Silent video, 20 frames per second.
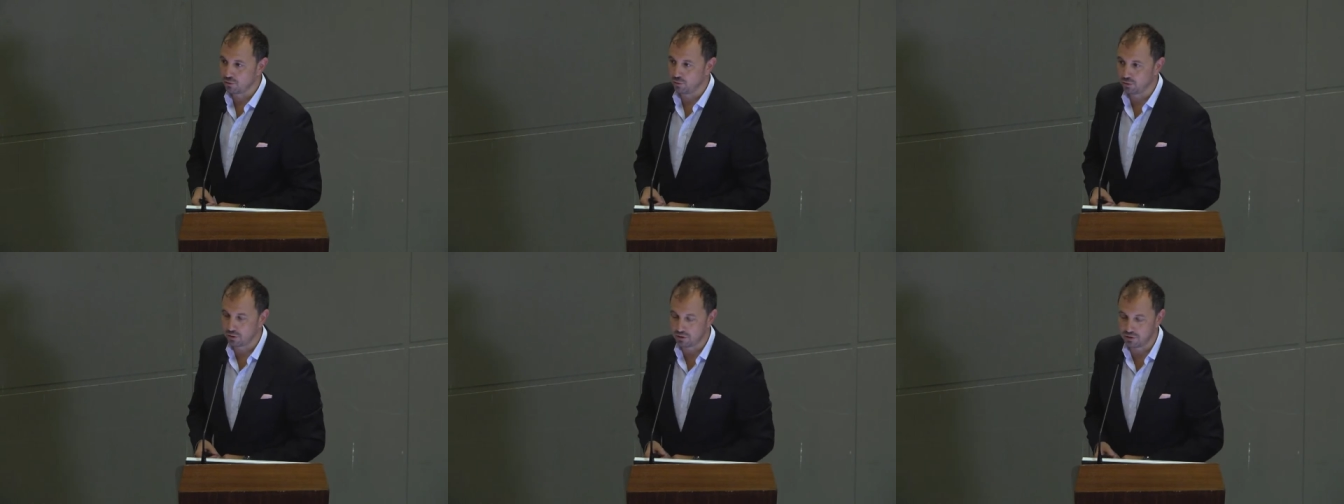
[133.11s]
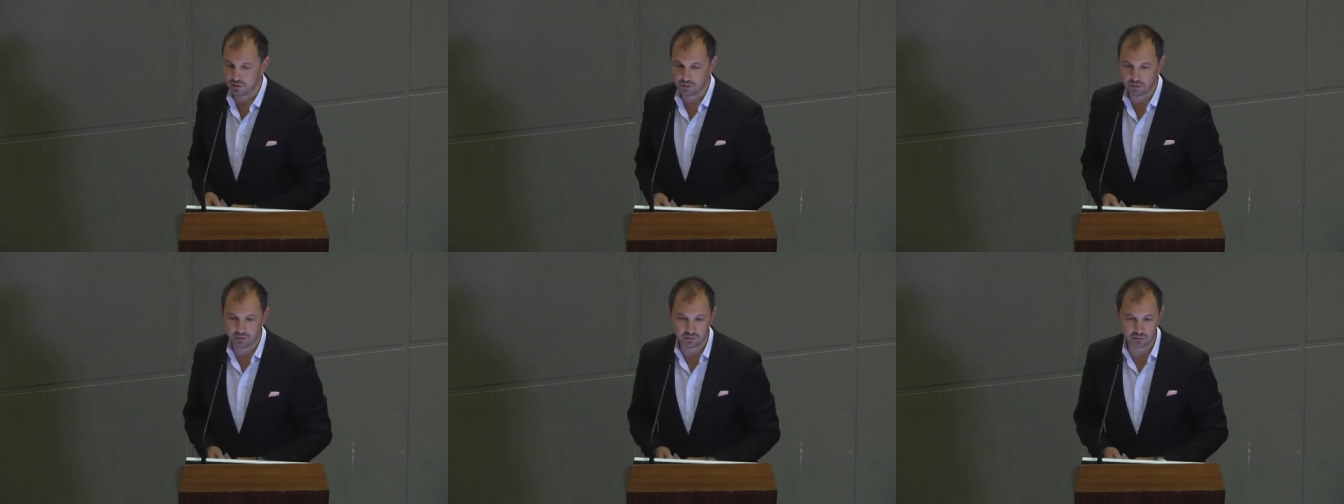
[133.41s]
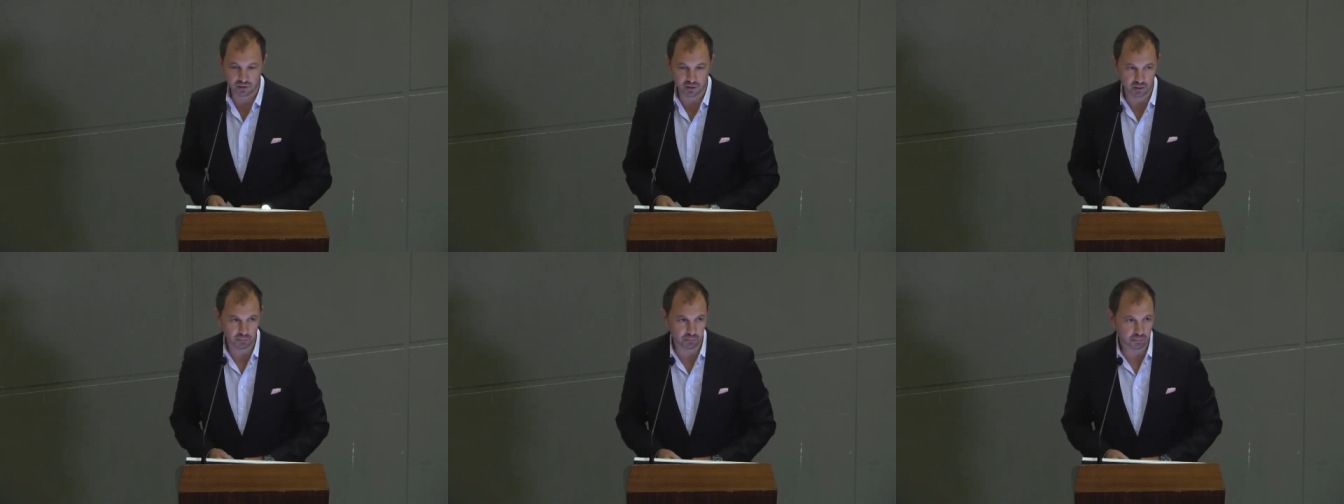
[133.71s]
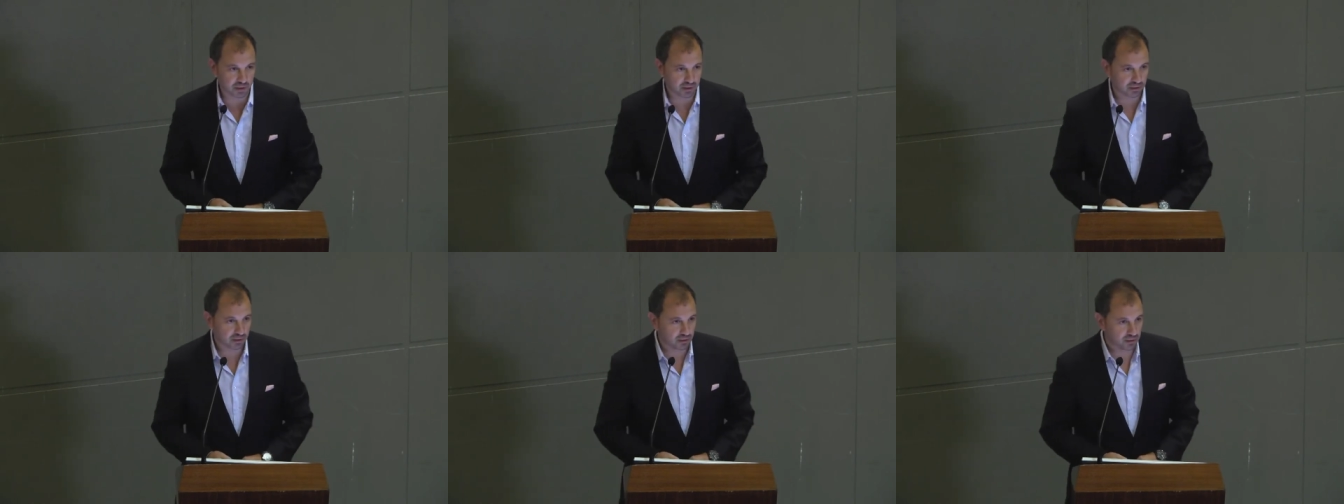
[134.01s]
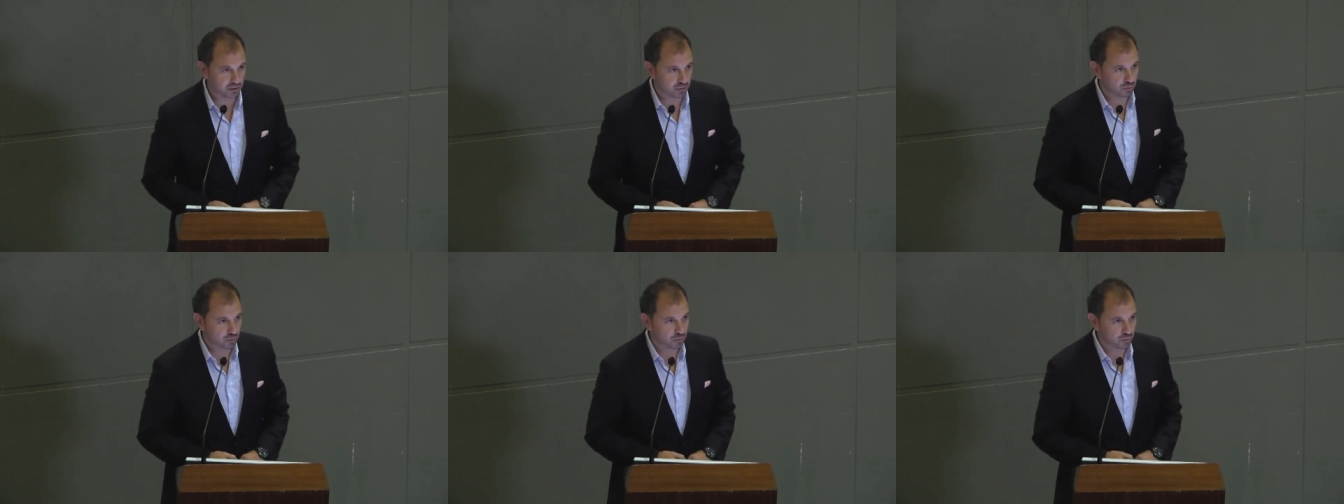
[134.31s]
logísticos que impactan
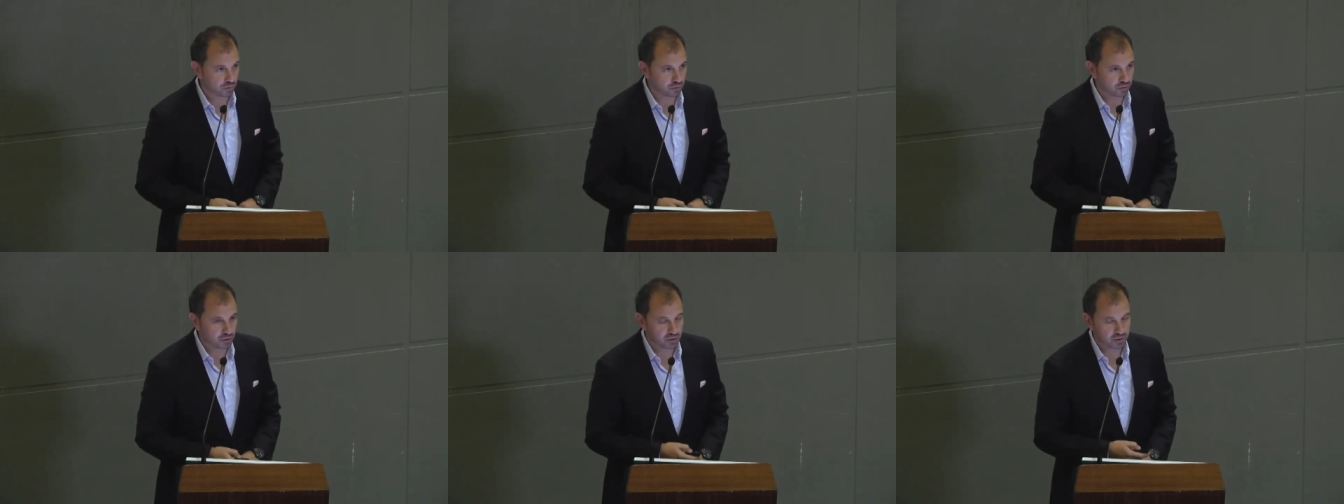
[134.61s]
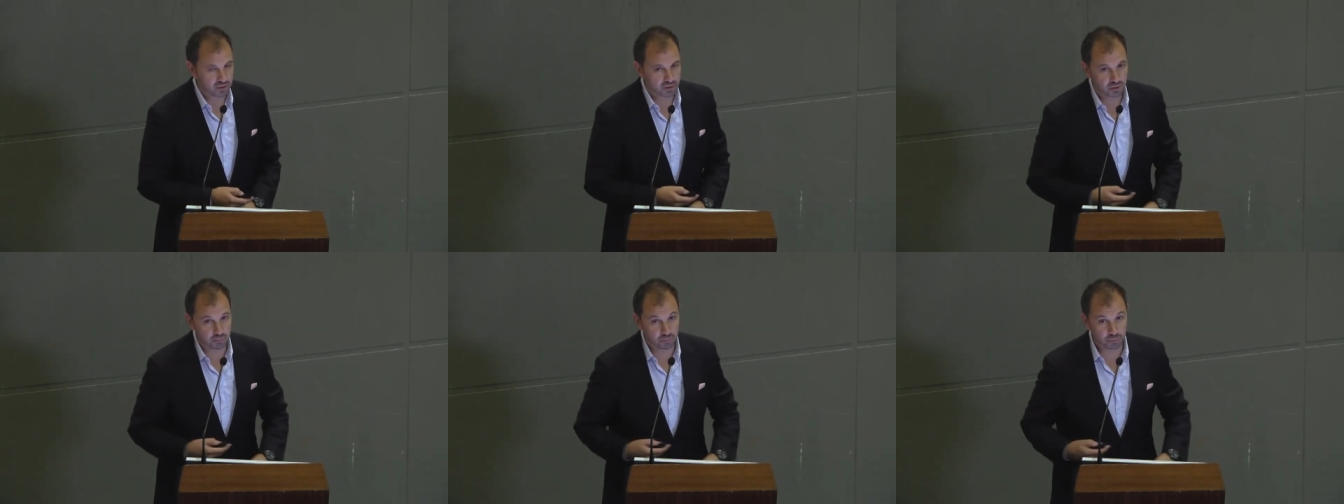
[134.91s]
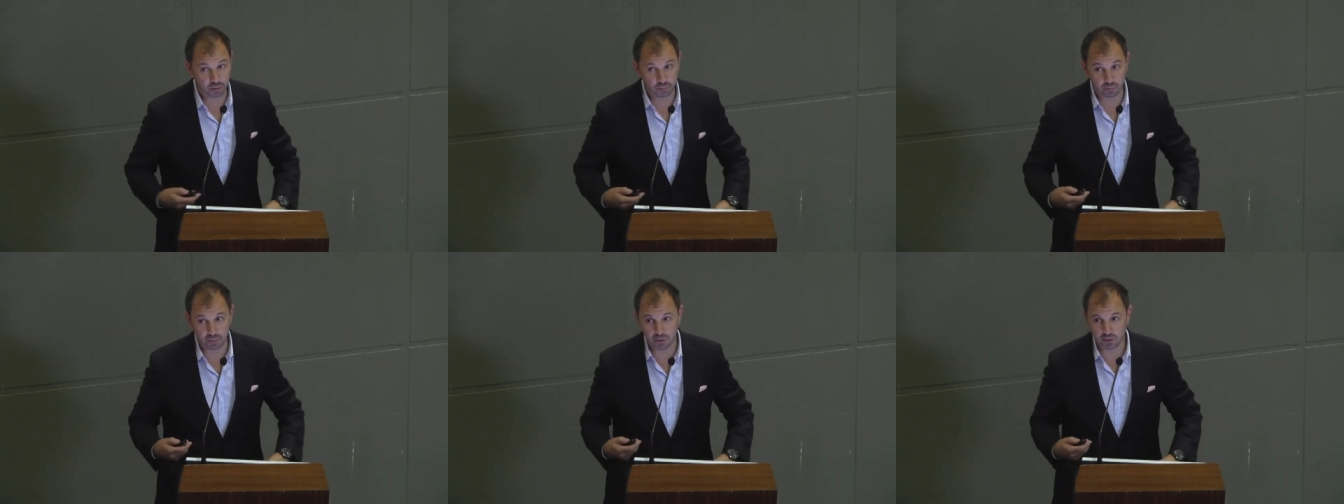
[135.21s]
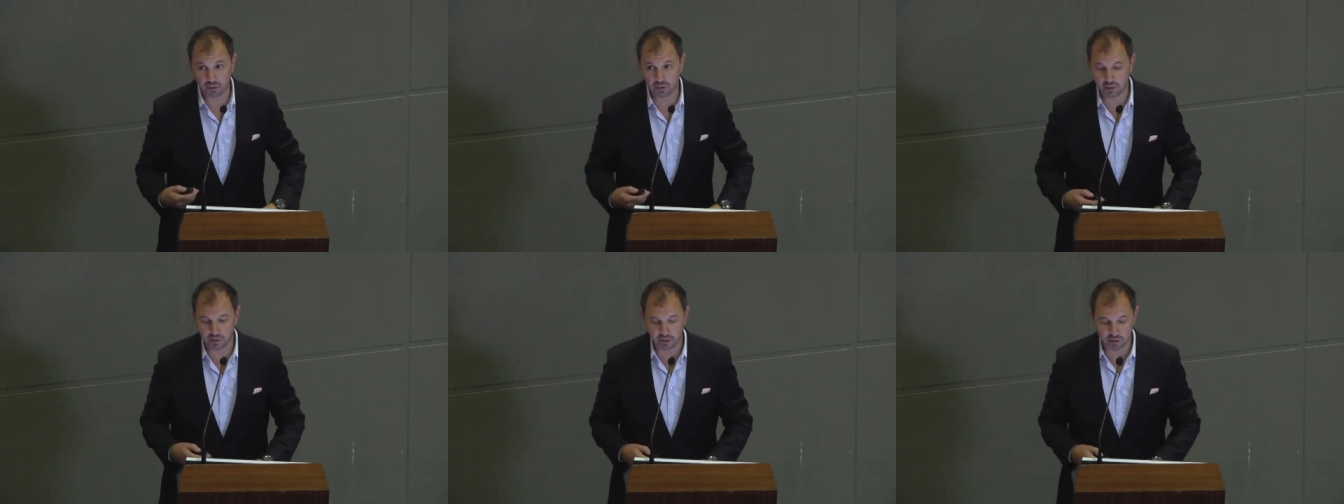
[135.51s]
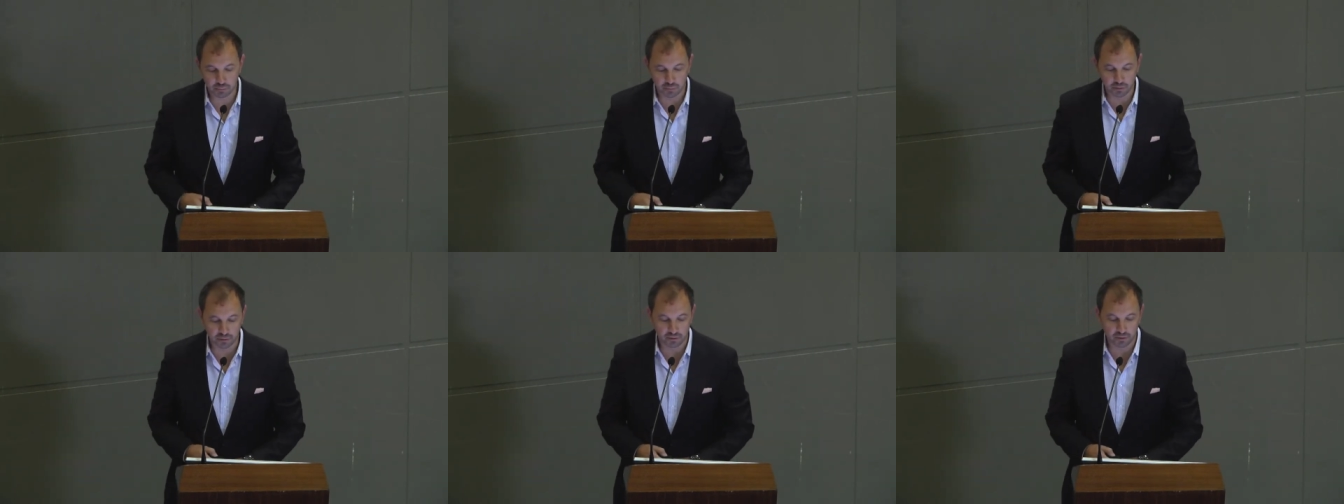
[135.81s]
en sus costes en promedio el
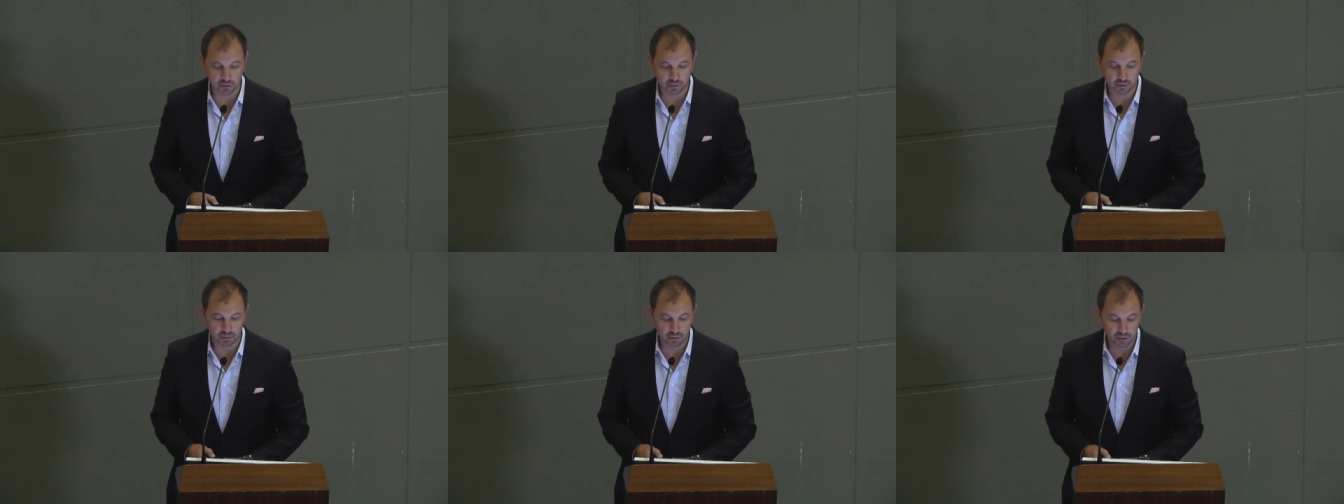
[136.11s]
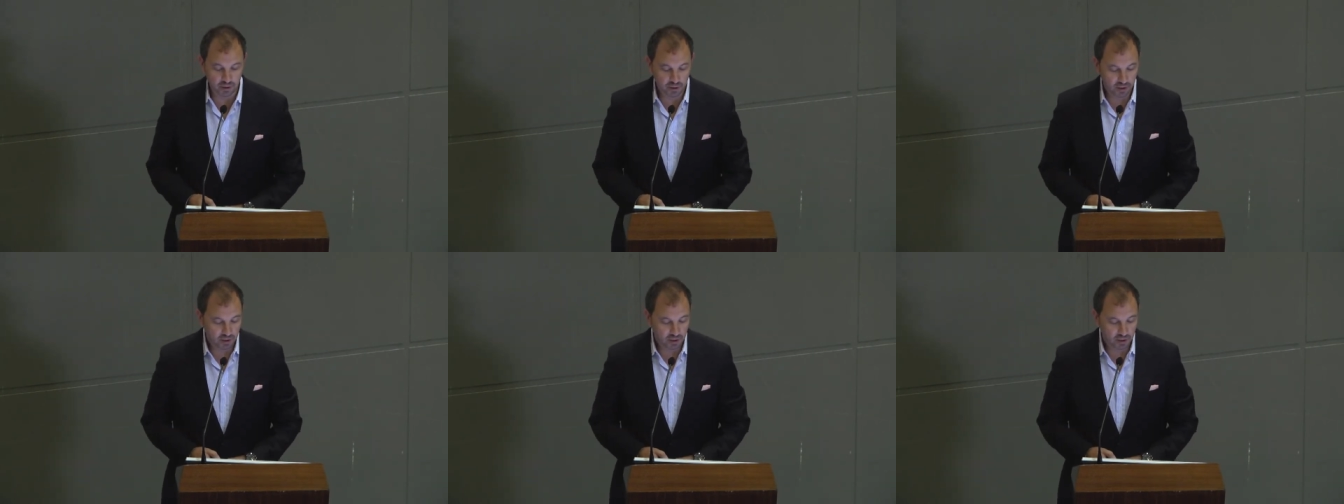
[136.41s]
10%